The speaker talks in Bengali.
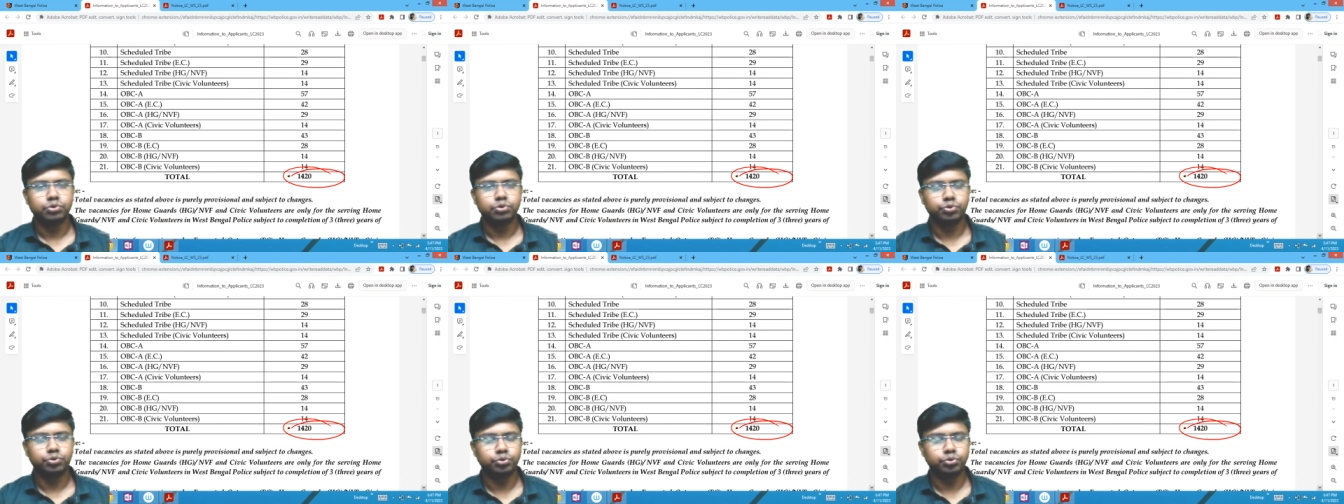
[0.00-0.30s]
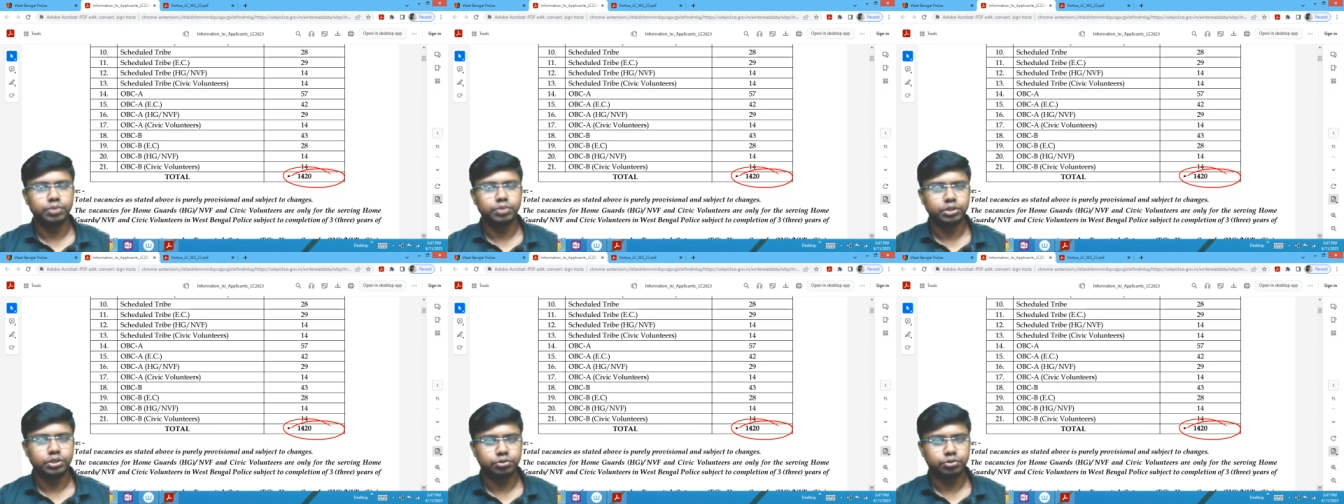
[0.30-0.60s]

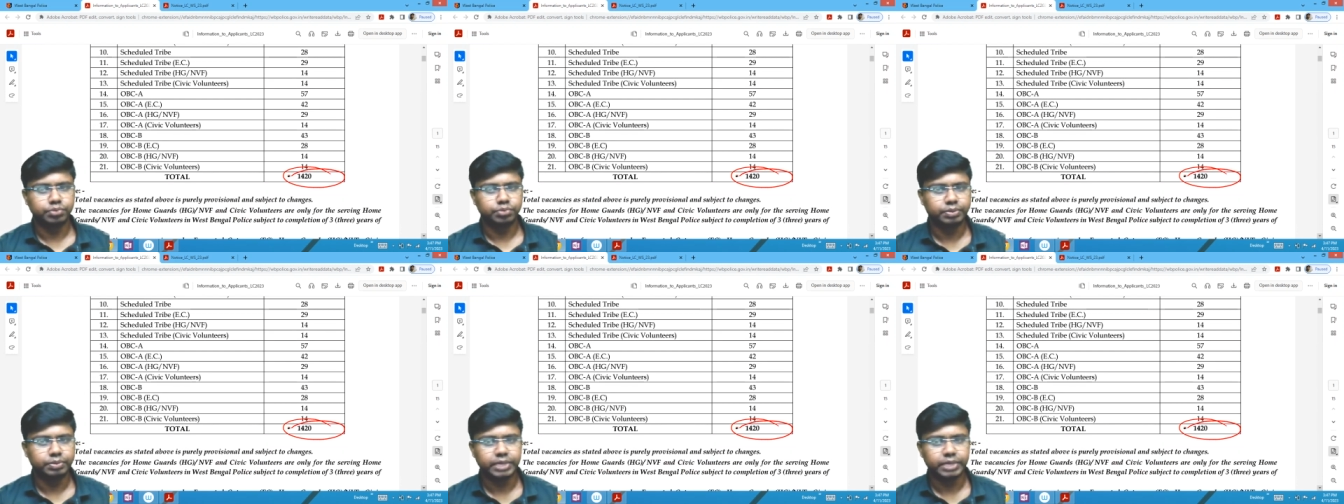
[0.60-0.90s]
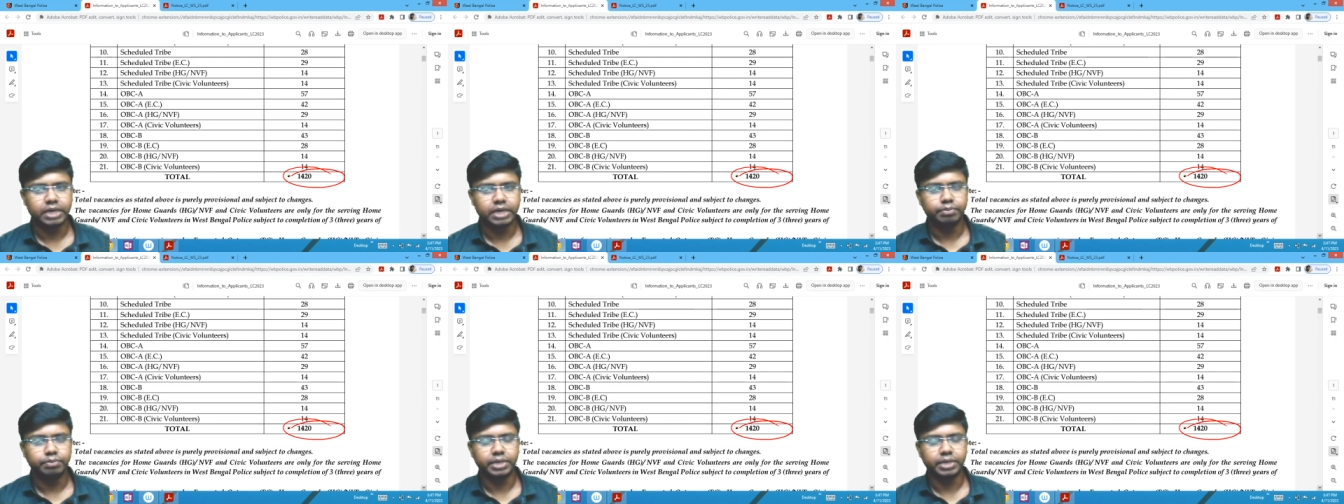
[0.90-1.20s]
শুধুমাত্র
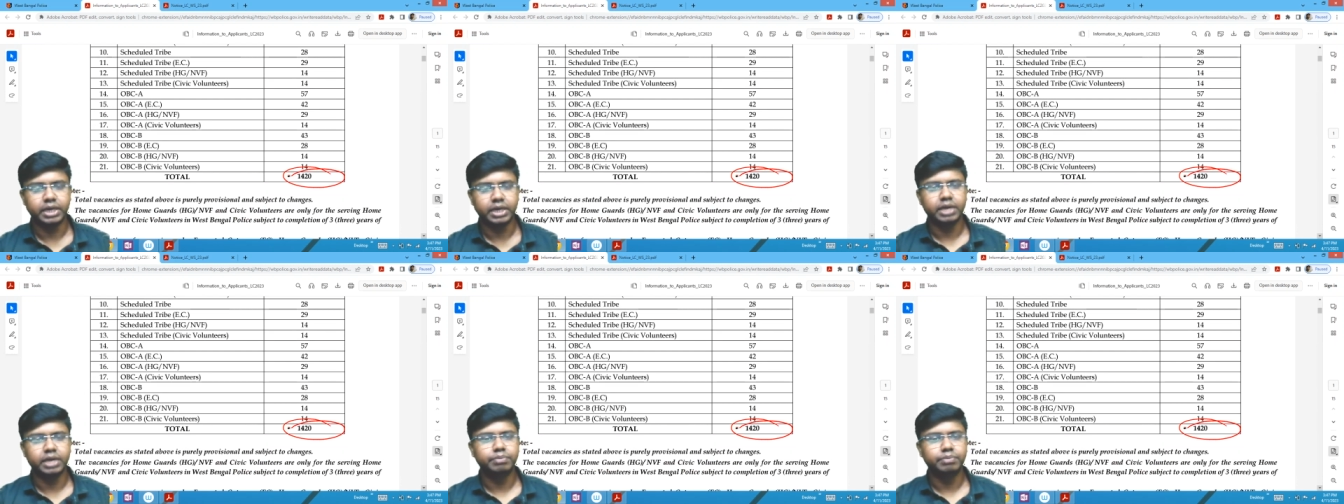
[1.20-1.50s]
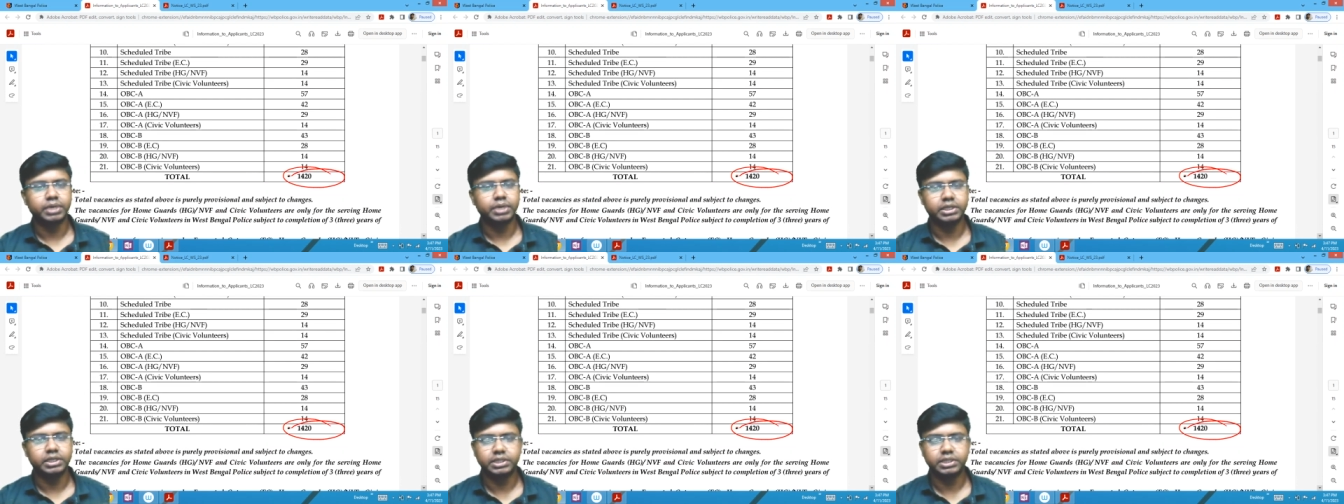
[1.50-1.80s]
ফিমেল মেয়েরাই
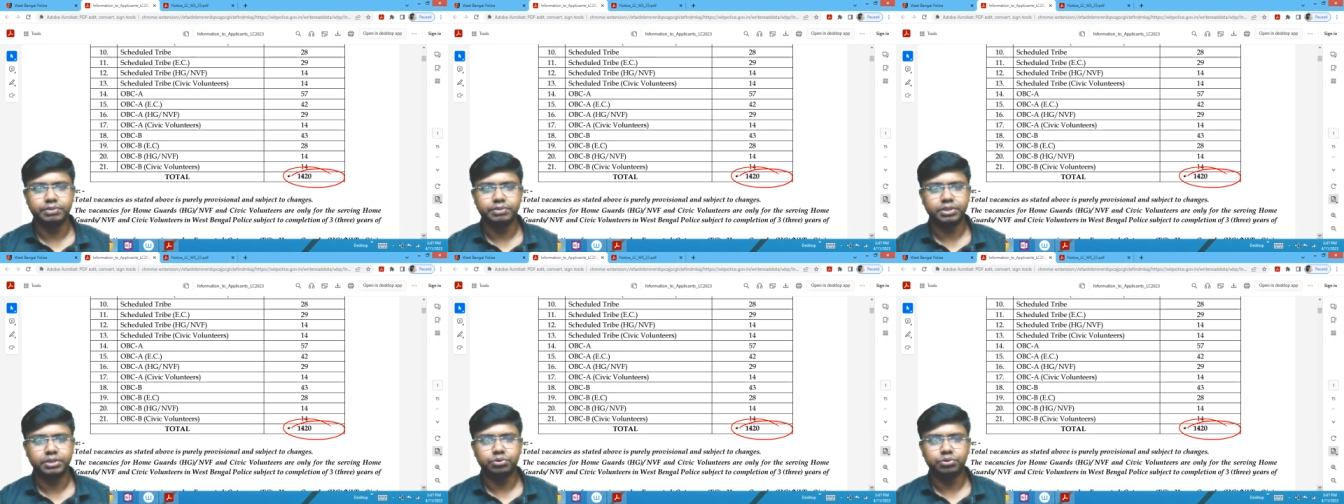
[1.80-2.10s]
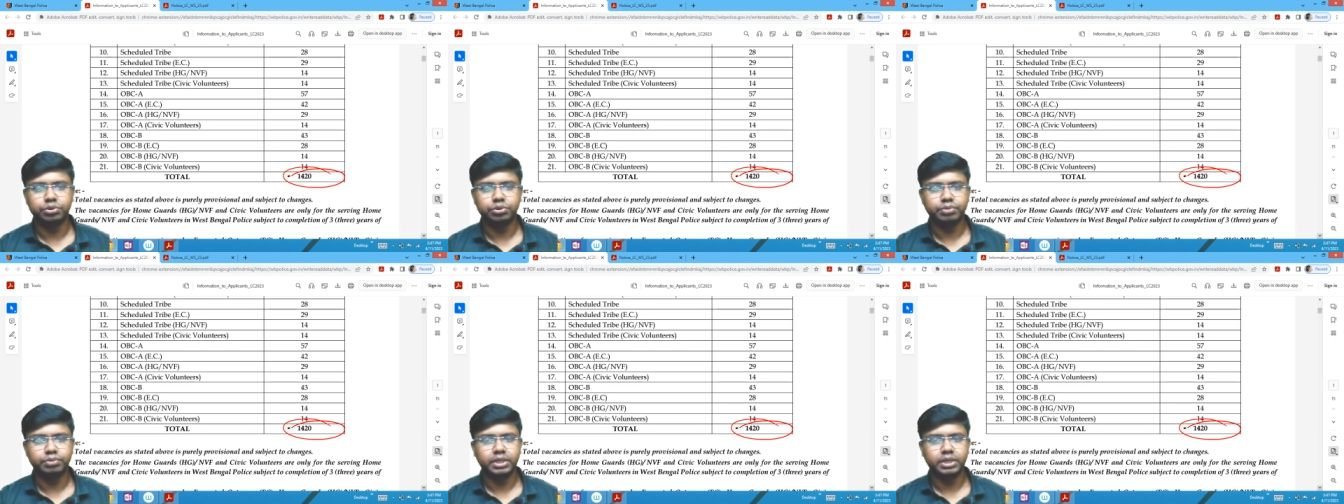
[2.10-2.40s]
পার্টিসিপেট
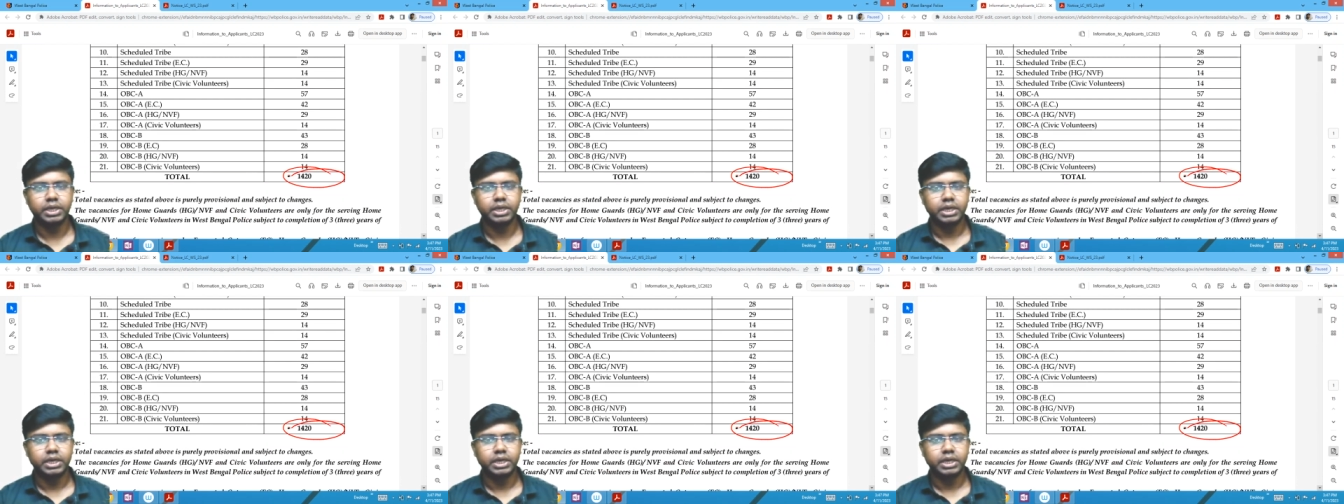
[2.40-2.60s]
করবে